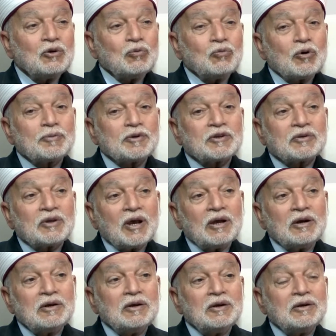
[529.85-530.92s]

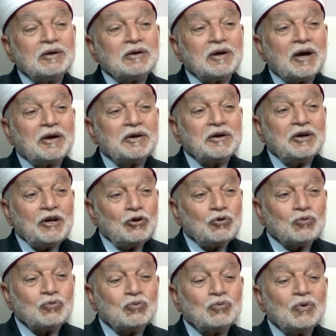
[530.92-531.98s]
وبالتالي يعني
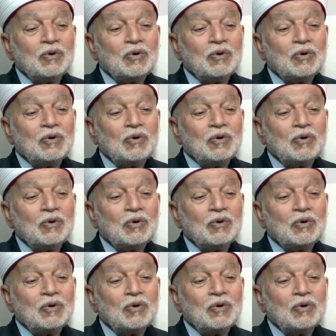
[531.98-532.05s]
نحن